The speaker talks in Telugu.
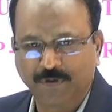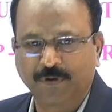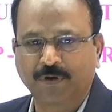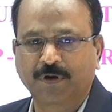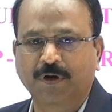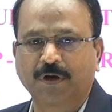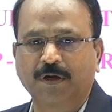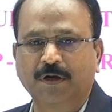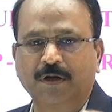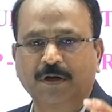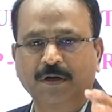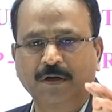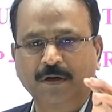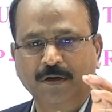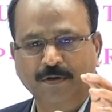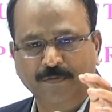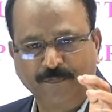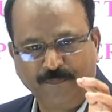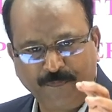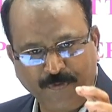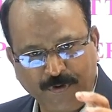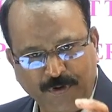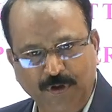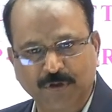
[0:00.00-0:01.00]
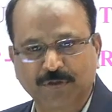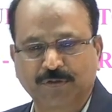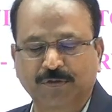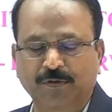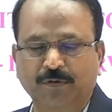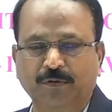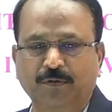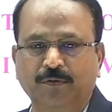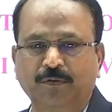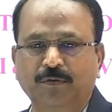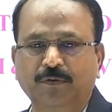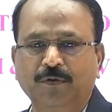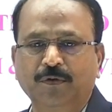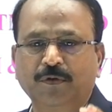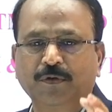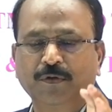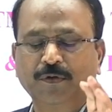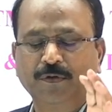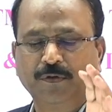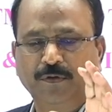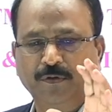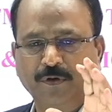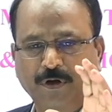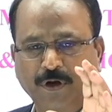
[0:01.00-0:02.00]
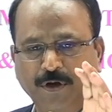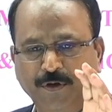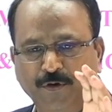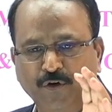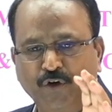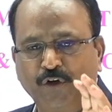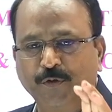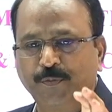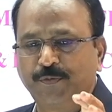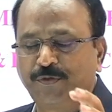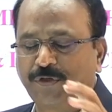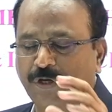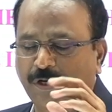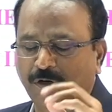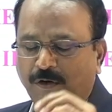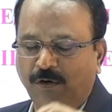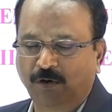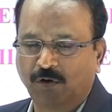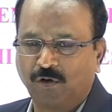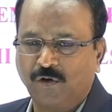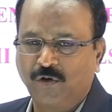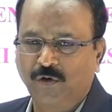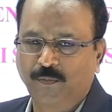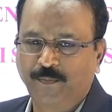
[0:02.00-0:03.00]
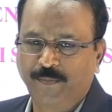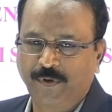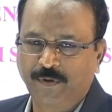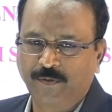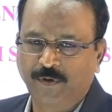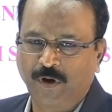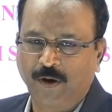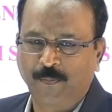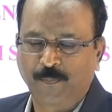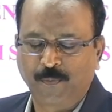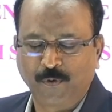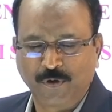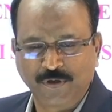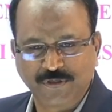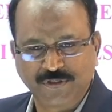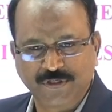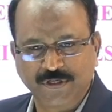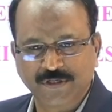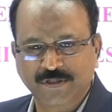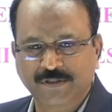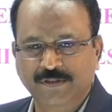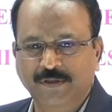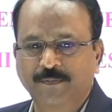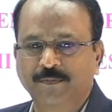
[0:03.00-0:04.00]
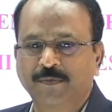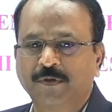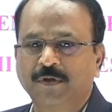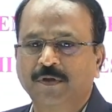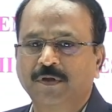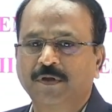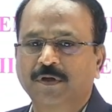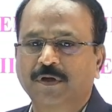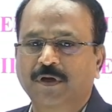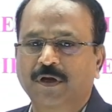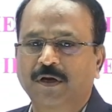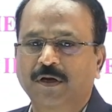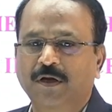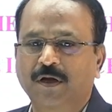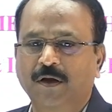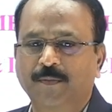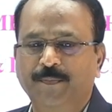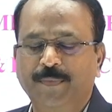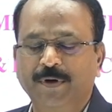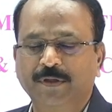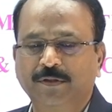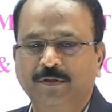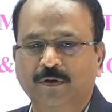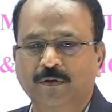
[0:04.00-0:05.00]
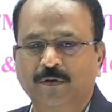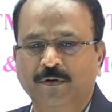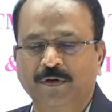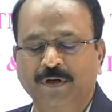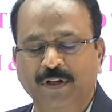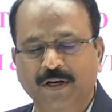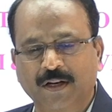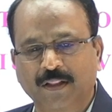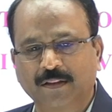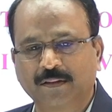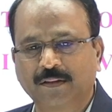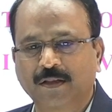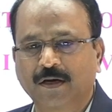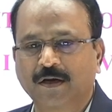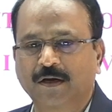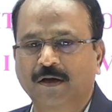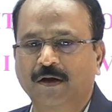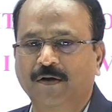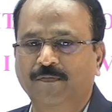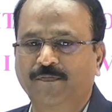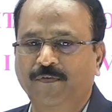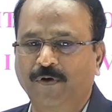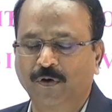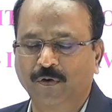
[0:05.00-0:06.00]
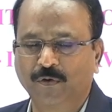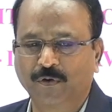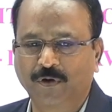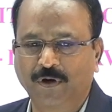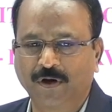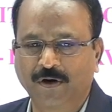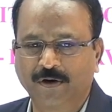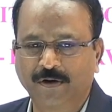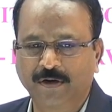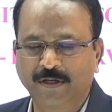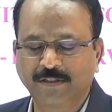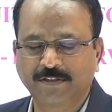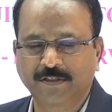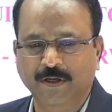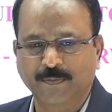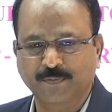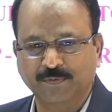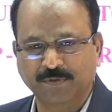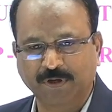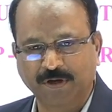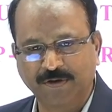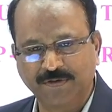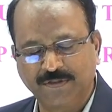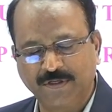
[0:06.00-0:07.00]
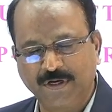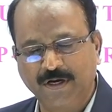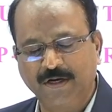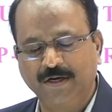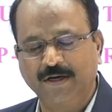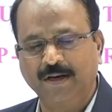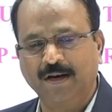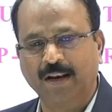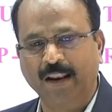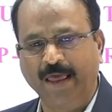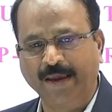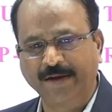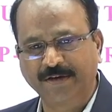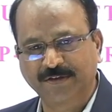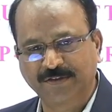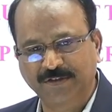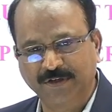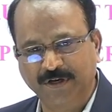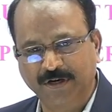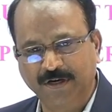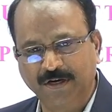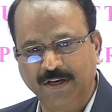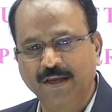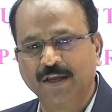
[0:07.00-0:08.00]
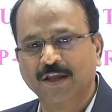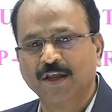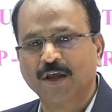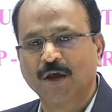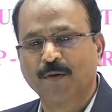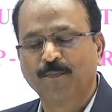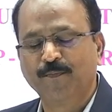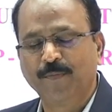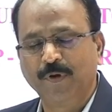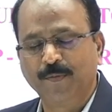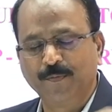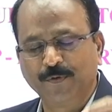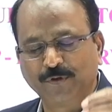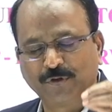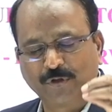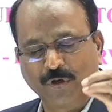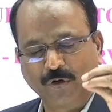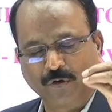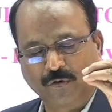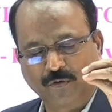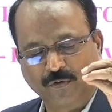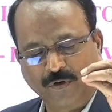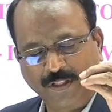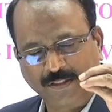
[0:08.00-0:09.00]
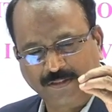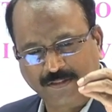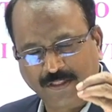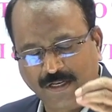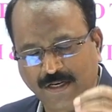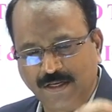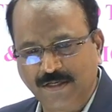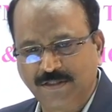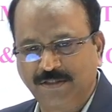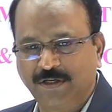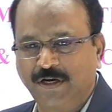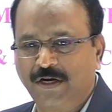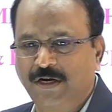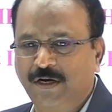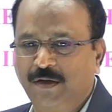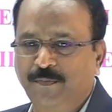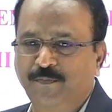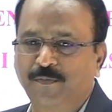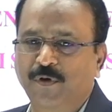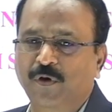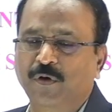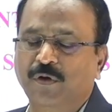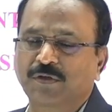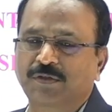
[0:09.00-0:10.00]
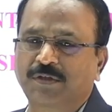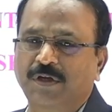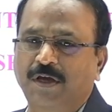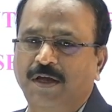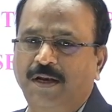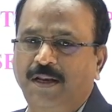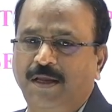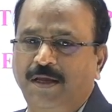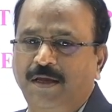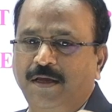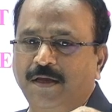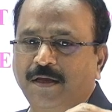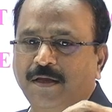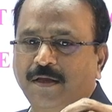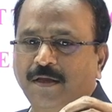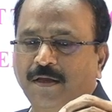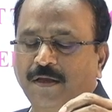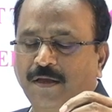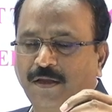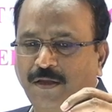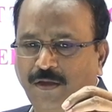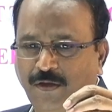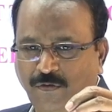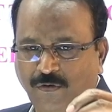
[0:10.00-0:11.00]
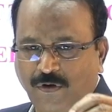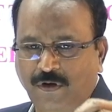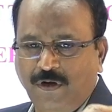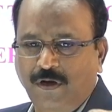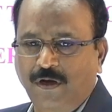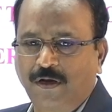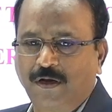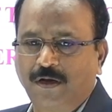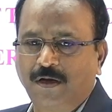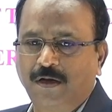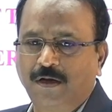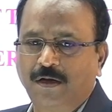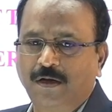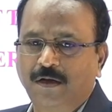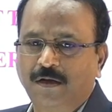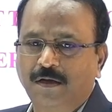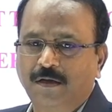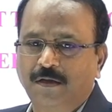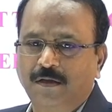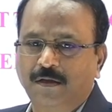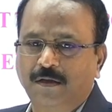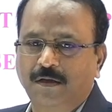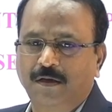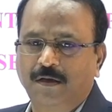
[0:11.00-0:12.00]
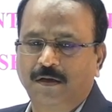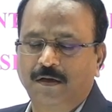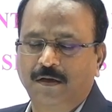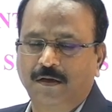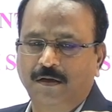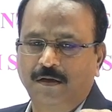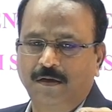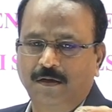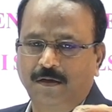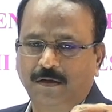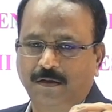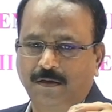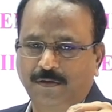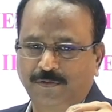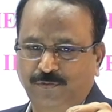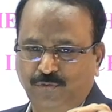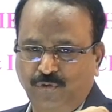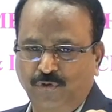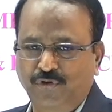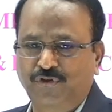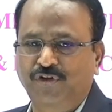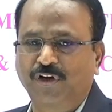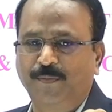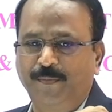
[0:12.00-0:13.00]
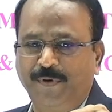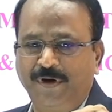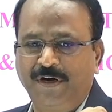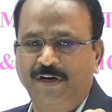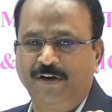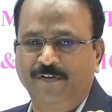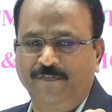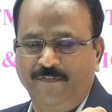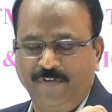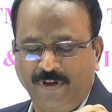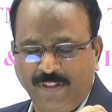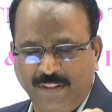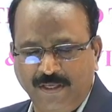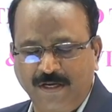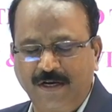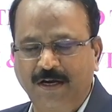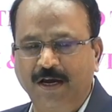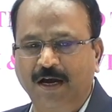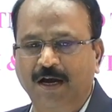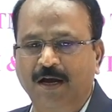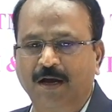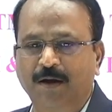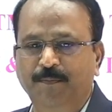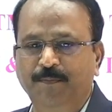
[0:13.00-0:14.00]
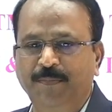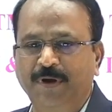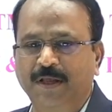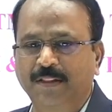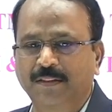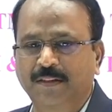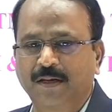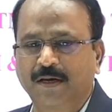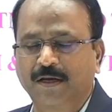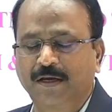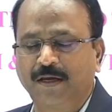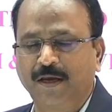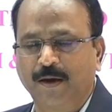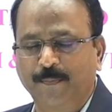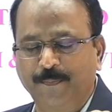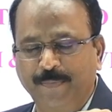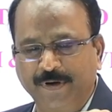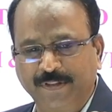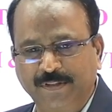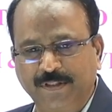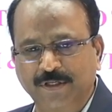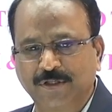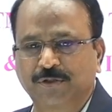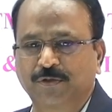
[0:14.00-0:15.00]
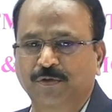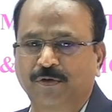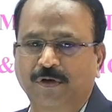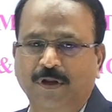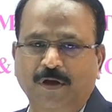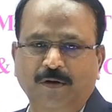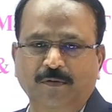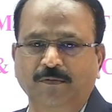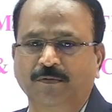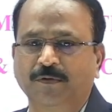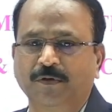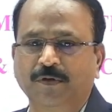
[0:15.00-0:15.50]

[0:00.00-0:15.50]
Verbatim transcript: యొక్క వీడియోస్ను ఈ యొక్క యూట్యూబ్ ఛానల్లో మేము అప్లోడ్ చేస్తాం కనుక అభ్యర్థులు నిరంతరంగా ఫాలో కావండి సబ్స్క్రైబ్ చేయండి లైక్ చేయండి మీ మిత్రులకు కూడా తెలియచేయండి మరొకసారి ఈ యొక్క సోషల్ మీడియా వేదికగా మీ అందరికీ అభ్యర్థిస్తున్నాను